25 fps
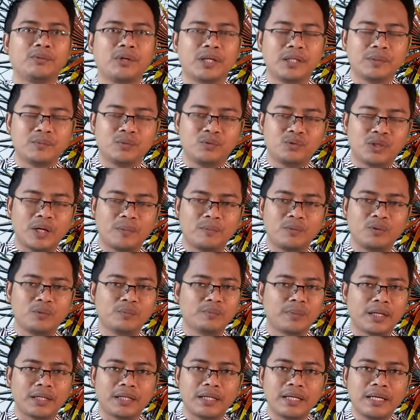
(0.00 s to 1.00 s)

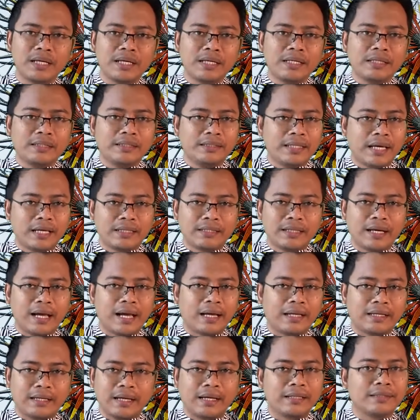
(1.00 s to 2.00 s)
2024 yang
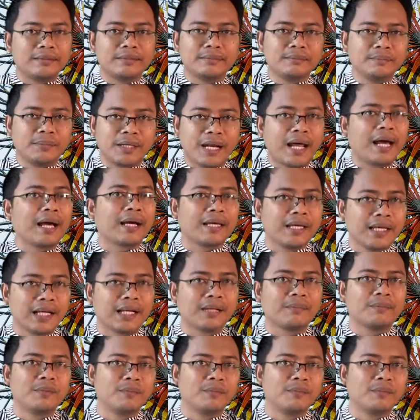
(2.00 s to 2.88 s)
akan berakhir